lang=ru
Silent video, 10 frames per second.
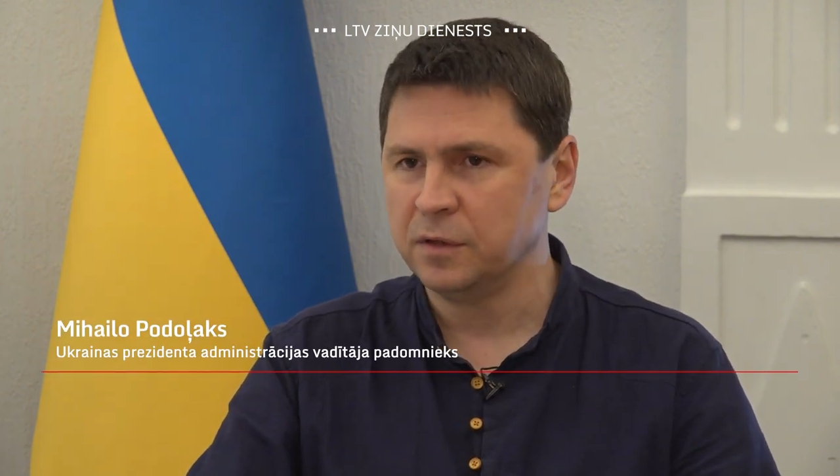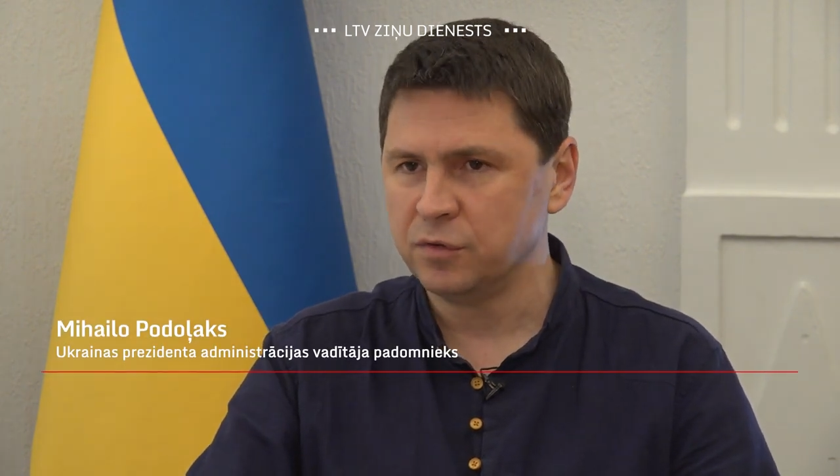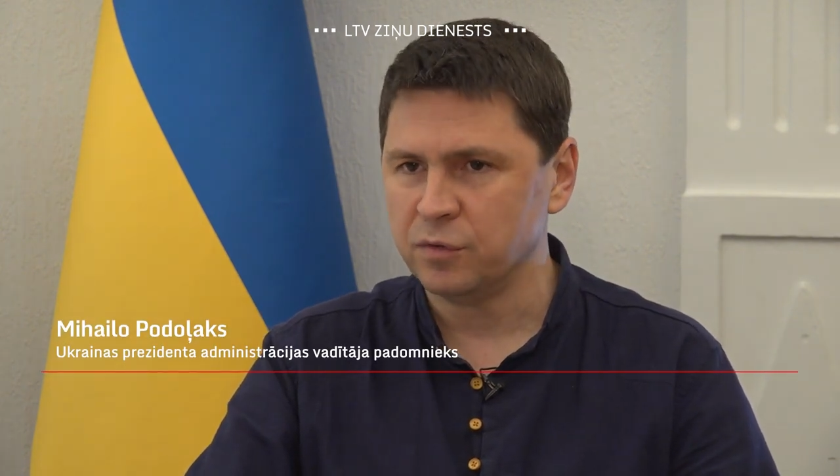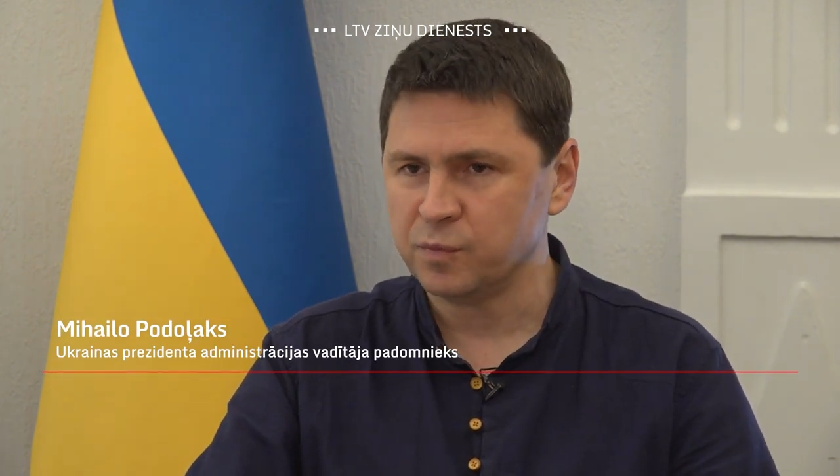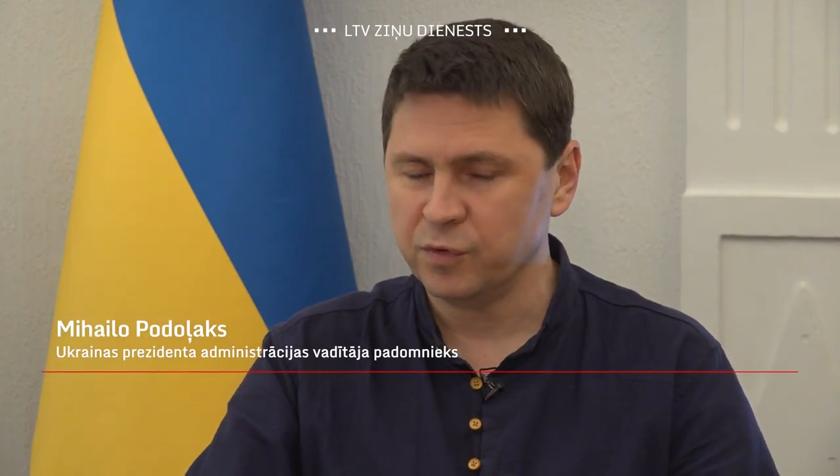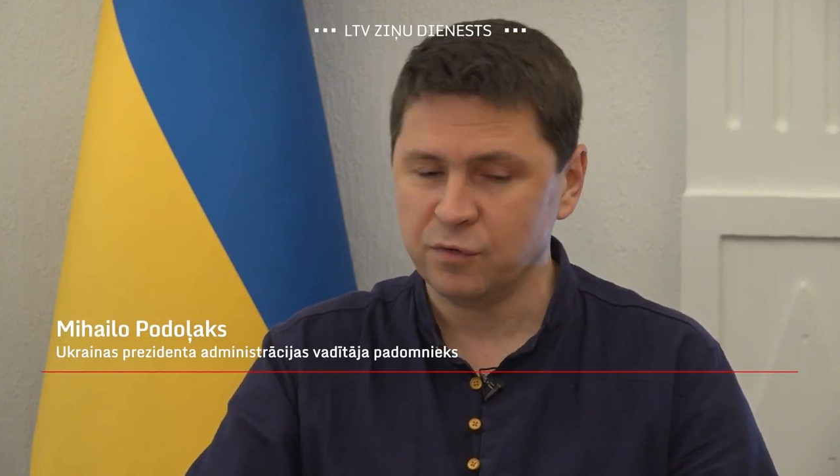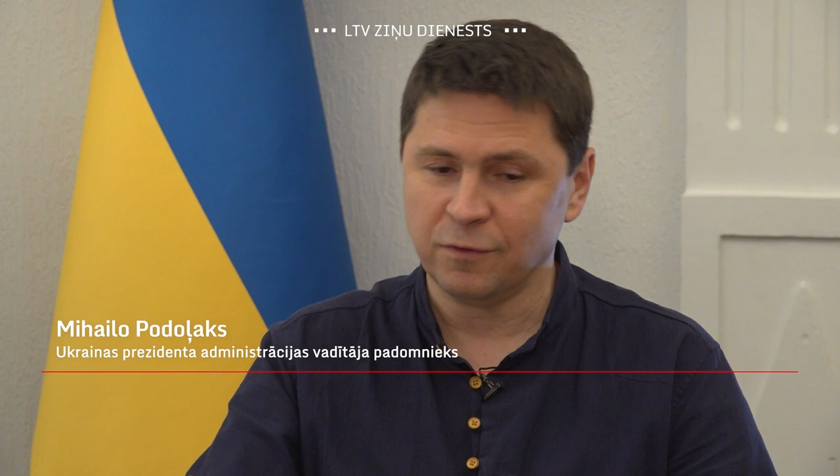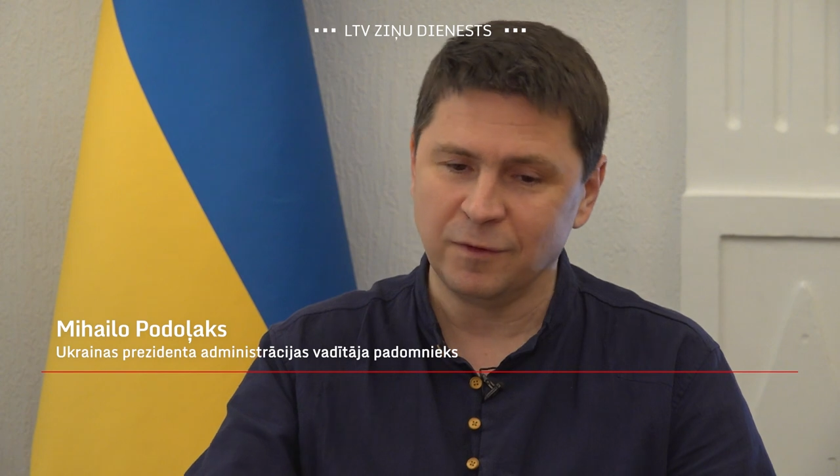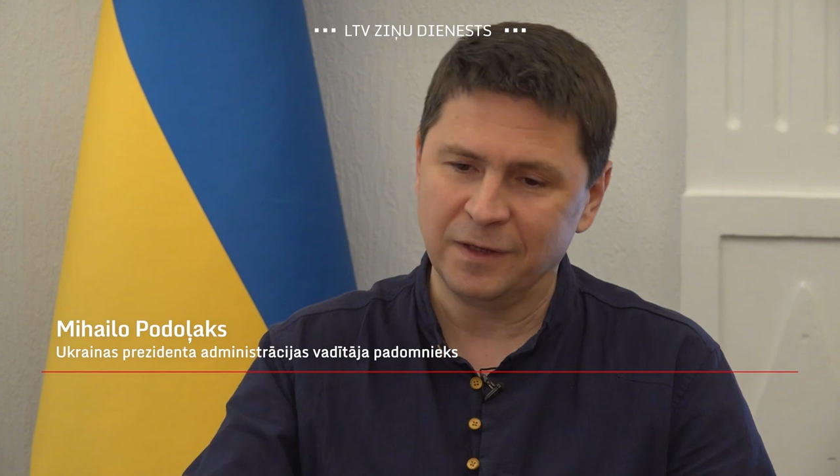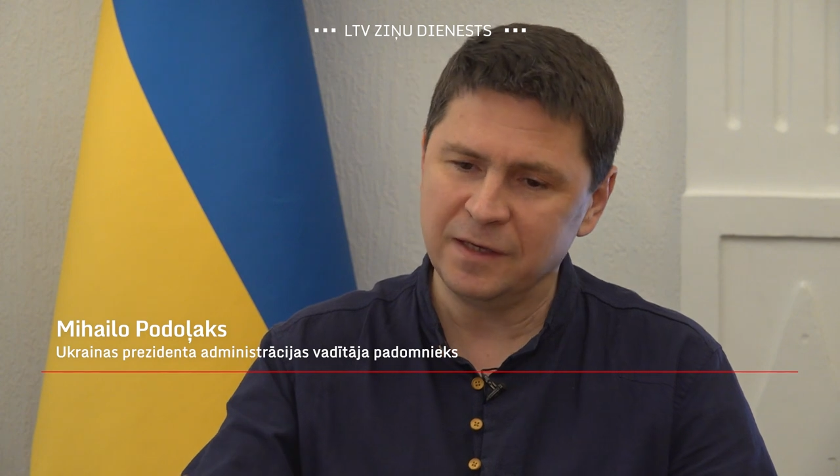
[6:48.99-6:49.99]
еще раз
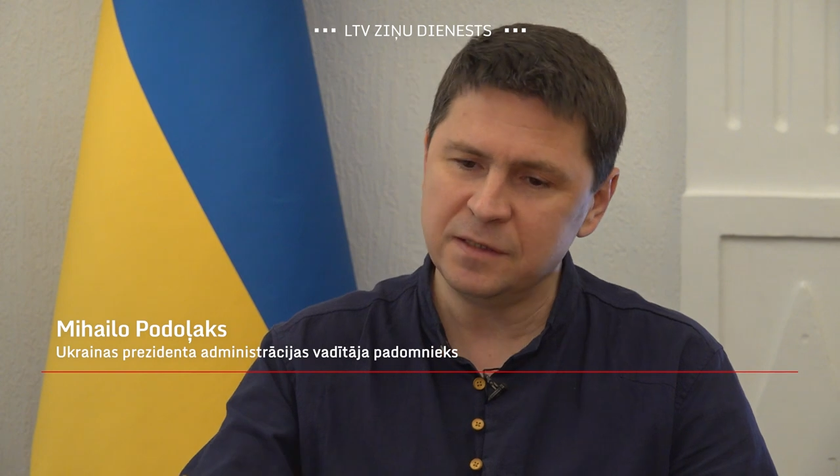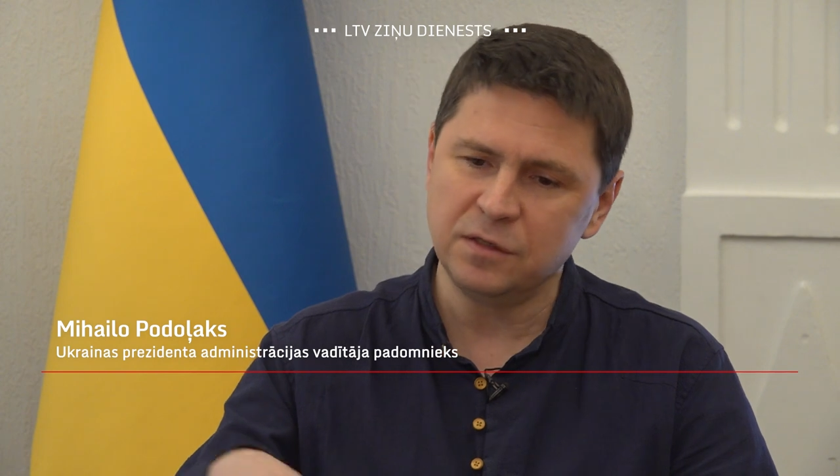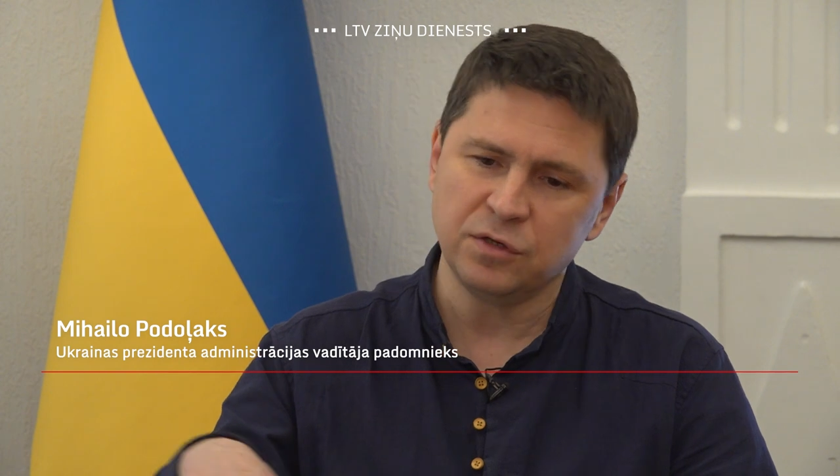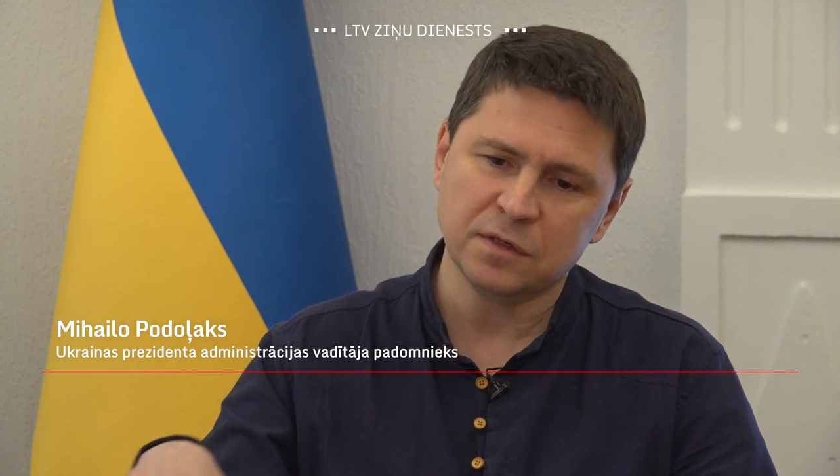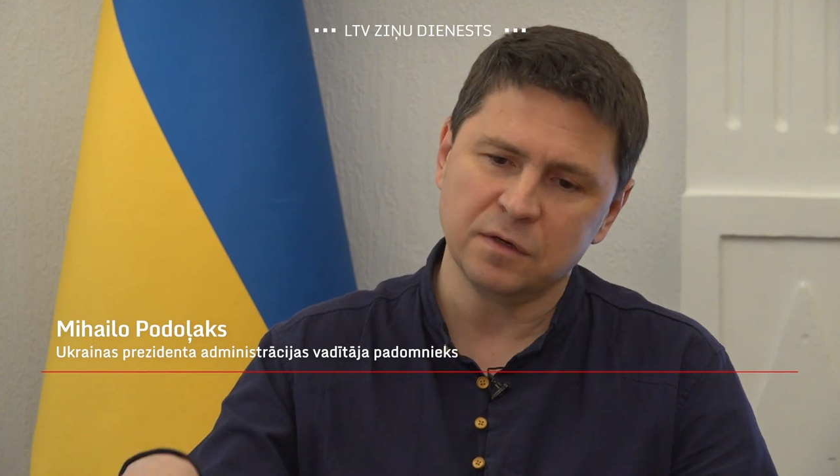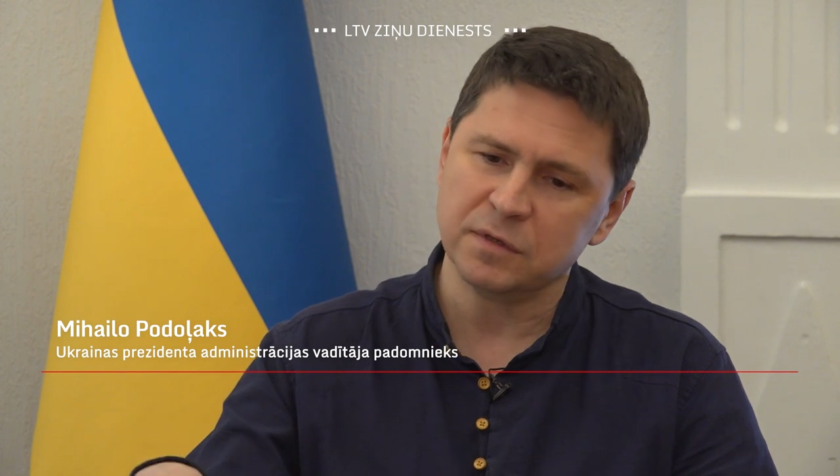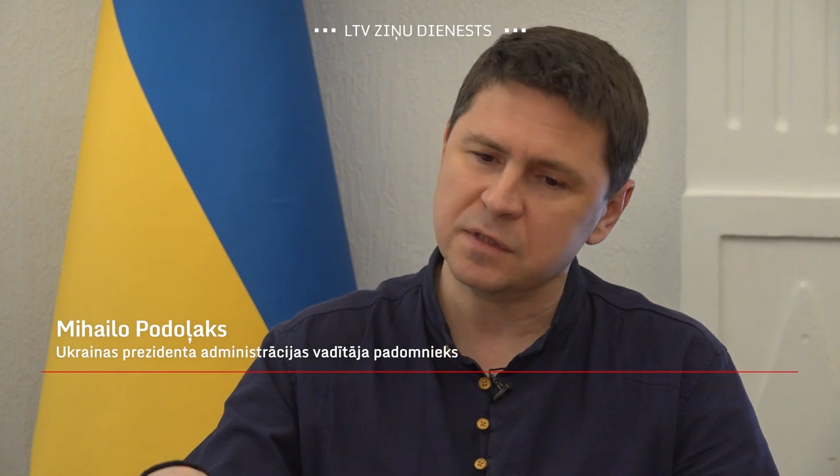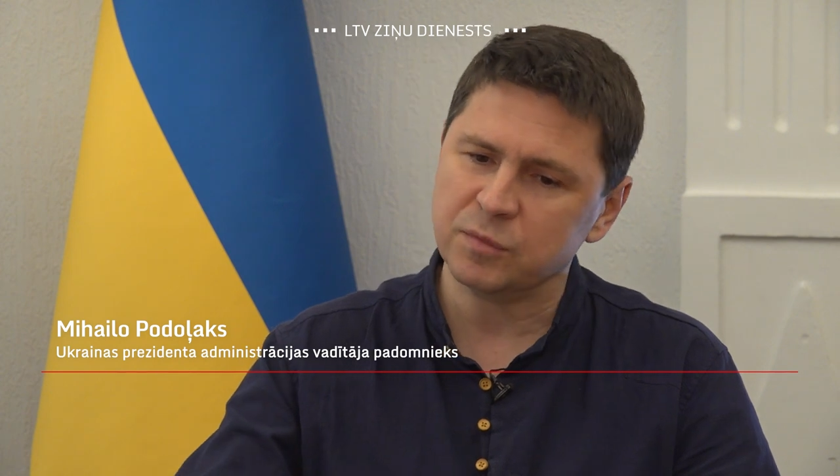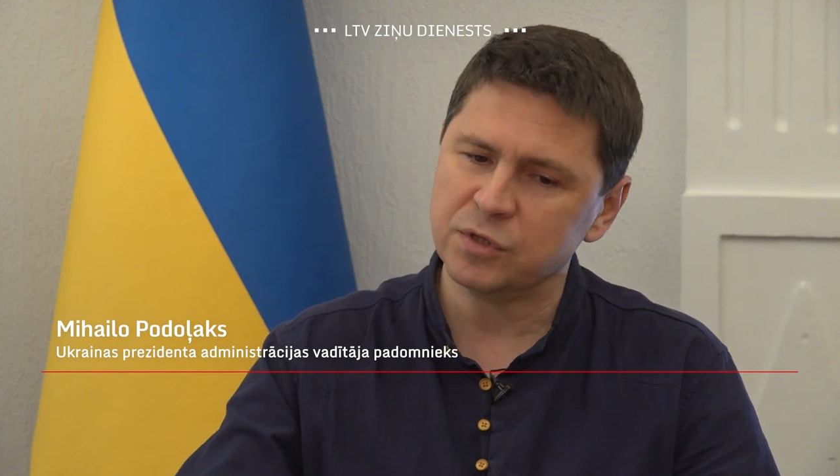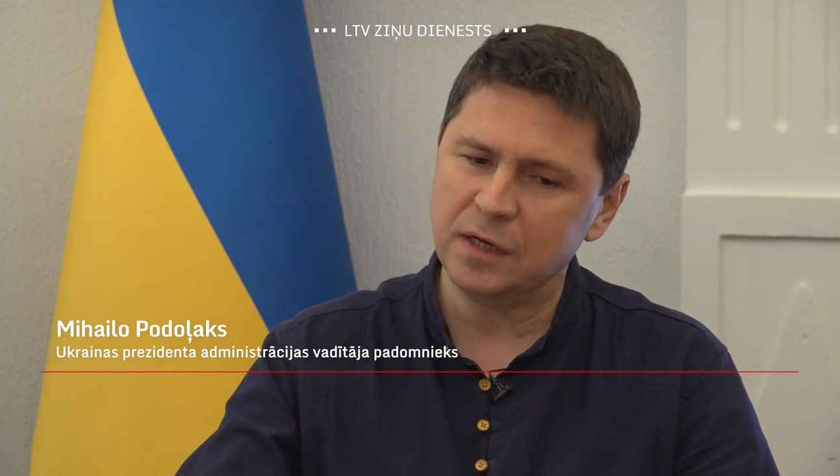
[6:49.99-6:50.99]
подчеркиваю, логистического
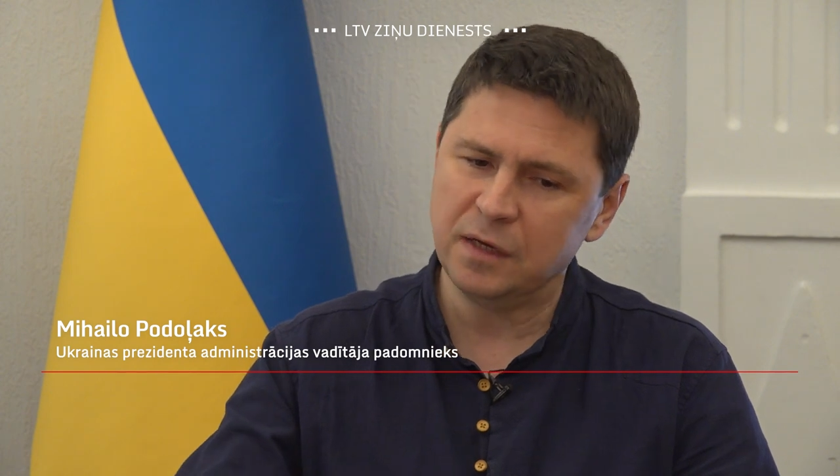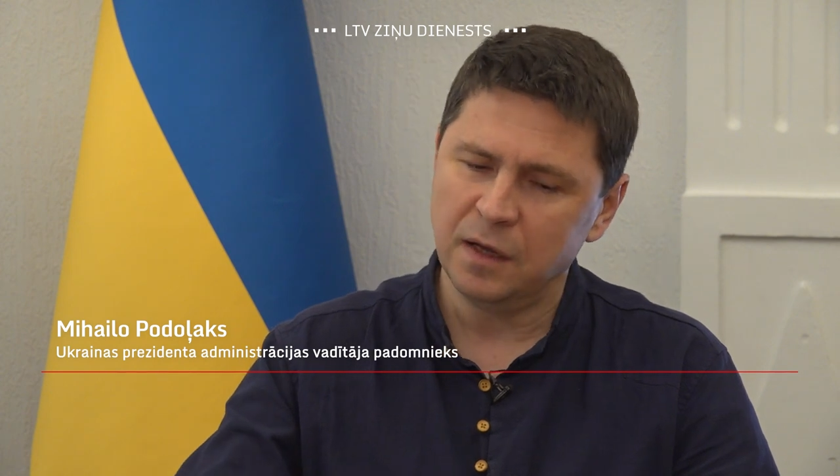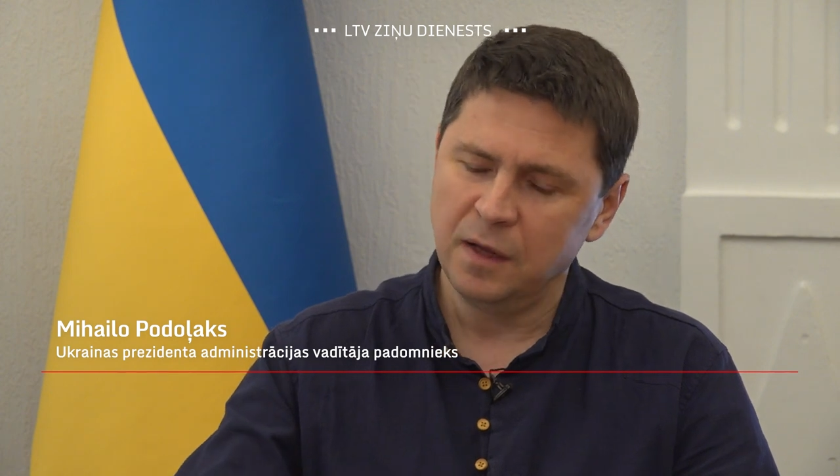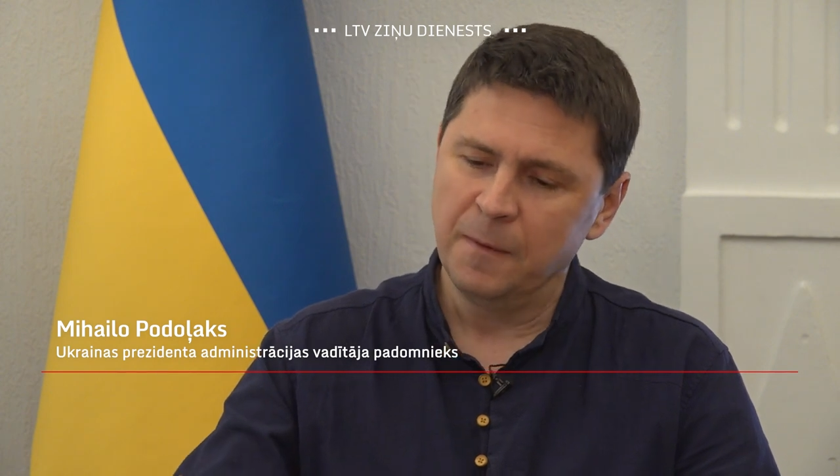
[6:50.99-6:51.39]
снабжения,